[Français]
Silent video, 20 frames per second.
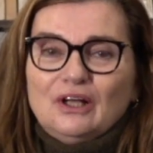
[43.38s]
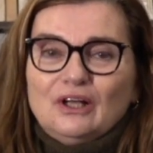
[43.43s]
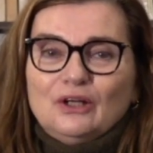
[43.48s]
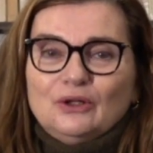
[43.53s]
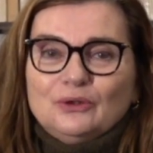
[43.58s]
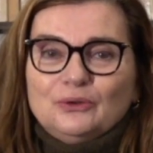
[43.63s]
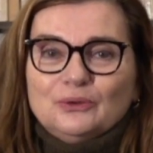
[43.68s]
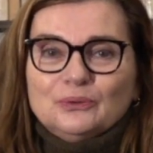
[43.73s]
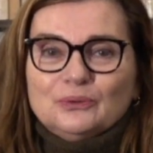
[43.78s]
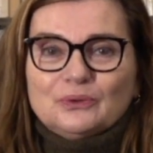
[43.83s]

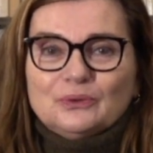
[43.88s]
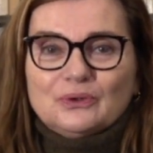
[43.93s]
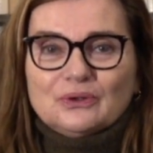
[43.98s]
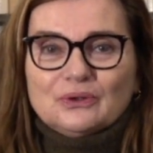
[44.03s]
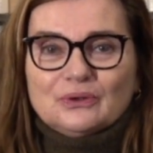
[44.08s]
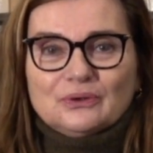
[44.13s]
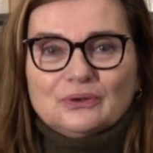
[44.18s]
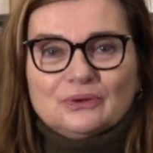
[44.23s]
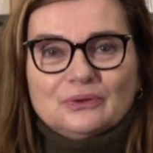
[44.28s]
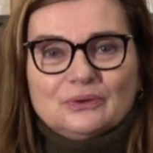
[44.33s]
Donc,
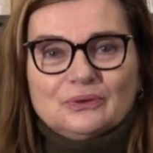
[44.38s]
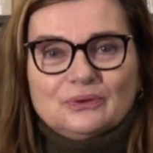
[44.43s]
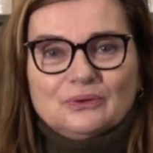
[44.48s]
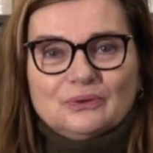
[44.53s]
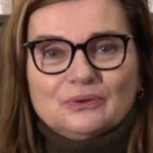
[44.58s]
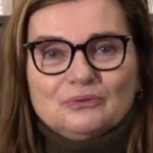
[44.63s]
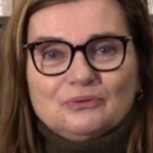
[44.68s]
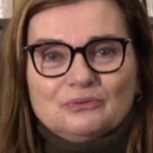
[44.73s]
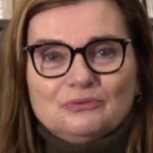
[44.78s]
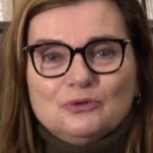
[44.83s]

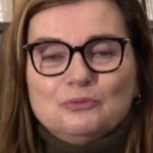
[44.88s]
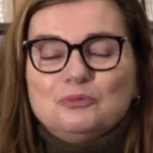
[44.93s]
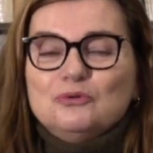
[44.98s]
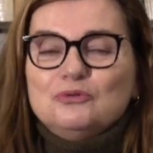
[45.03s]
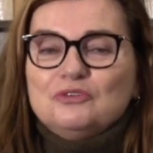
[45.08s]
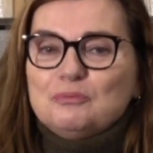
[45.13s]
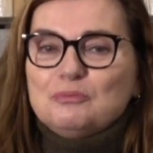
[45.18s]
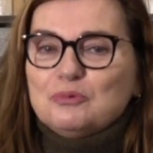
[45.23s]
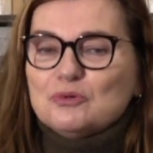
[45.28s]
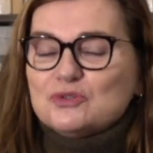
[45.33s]
euh, vous
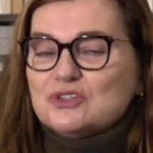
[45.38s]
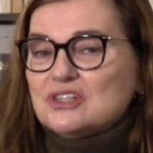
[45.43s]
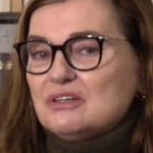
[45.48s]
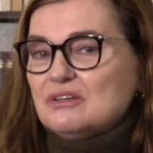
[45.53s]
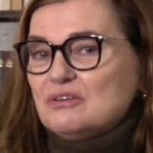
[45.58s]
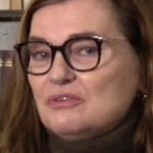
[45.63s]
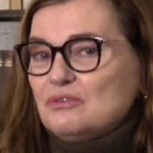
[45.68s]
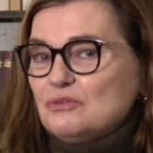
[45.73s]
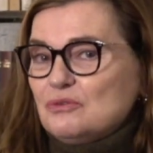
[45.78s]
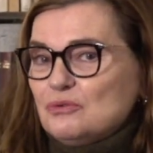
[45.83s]
pouvez
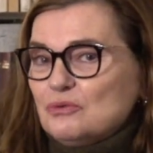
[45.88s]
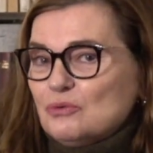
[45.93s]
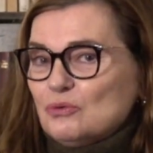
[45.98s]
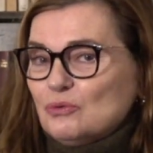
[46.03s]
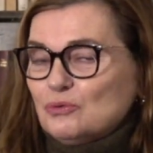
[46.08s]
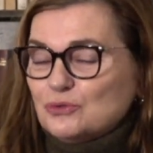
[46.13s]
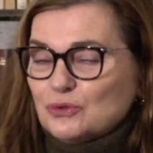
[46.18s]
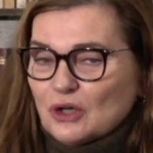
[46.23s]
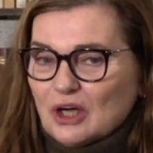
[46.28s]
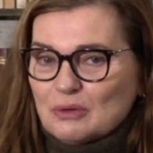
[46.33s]
poser au
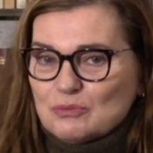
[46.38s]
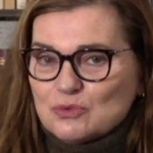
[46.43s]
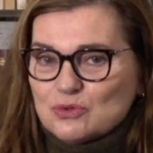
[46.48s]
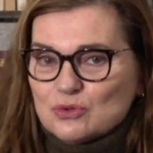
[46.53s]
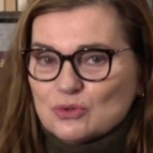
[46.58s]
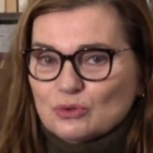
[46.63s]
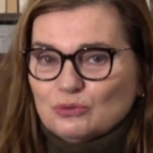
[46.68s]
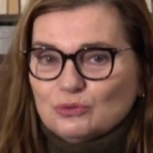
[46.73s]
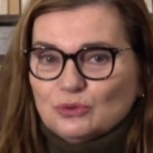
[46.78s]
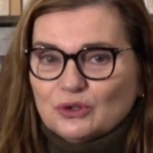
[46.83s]
fur et à
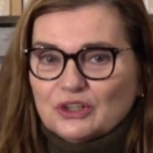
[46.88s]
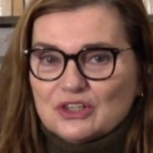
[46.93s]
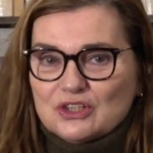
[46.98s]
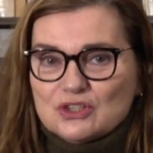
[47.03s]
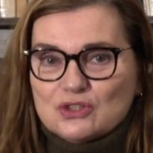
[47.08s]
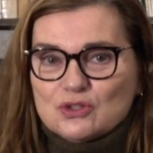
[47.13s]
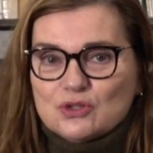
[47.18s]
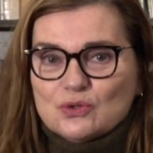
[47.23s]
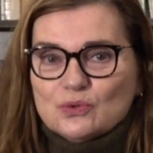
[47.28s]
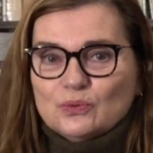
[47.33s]
mesure vos
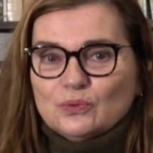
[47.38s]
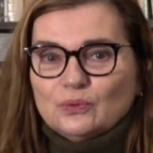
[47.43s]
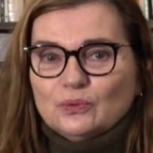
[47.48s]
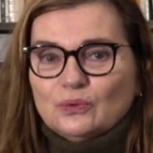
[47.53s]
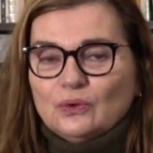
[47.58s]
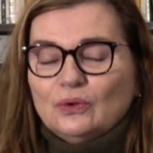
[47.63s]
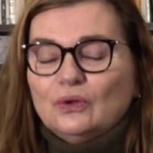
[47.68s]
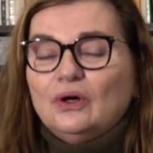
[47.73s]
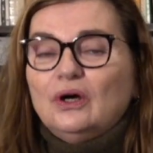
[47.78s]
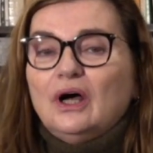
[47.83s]
questions euh,